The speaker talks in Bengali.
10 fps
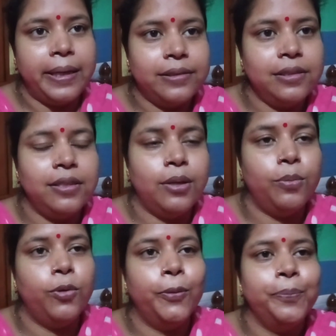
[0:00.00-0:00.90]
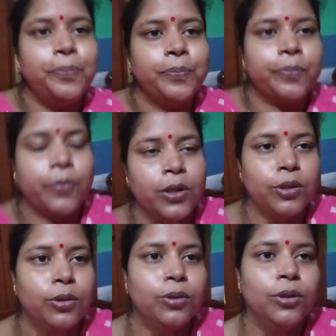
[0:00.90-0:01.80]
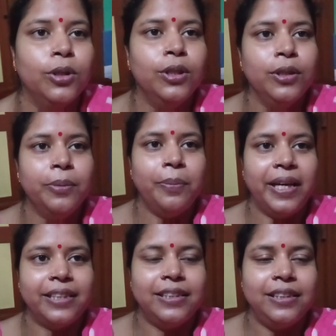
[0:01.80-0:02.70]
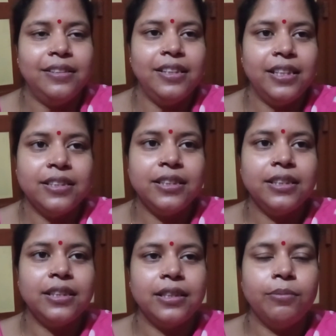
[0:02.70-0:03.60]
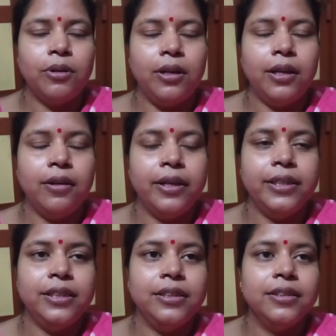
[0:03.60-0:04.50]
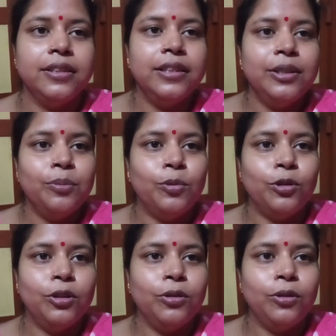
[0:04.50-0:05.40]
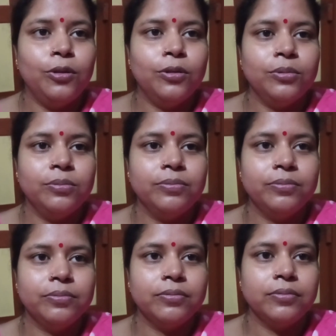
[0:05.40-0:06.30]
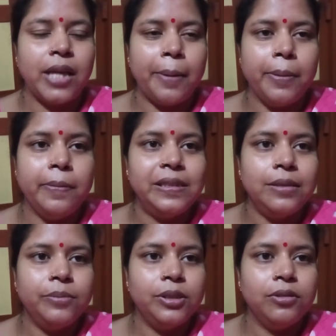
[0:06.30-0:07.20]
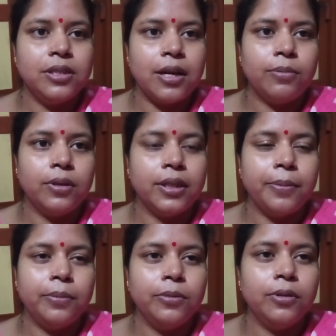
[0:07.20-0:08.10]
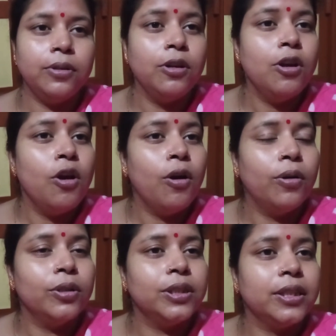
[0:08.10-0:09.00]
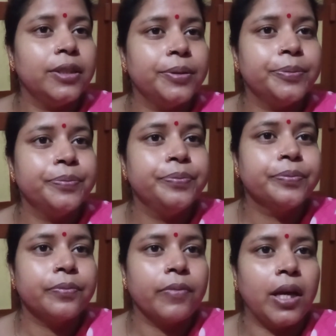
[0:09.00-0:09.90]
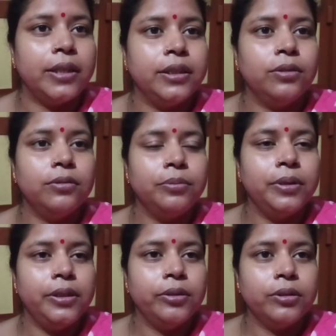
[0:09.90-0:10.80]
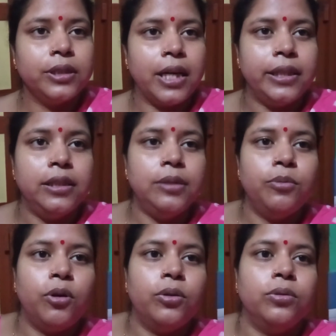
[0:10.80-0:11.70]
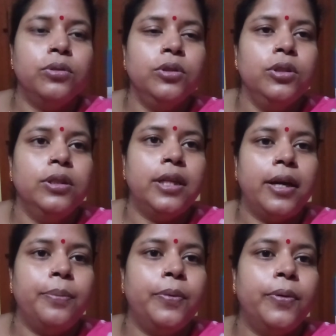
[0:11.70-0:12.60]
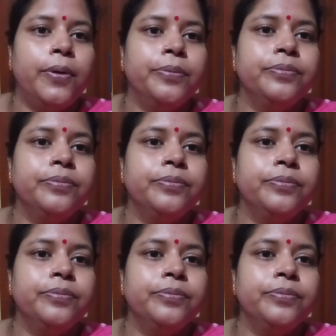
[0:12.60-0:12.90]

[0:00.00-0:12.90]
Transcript: ভ্যাকসিন নেব তো ভ্যাকসিন নিয়েছি সেটা বলা হয়নি মনে হলো একবার ভেবেছিলাম ভিডিও ছাড়বো না তারপর মনে হলো যে আজকে কোনো ভিডিও ছাড়িনি বড় তারপর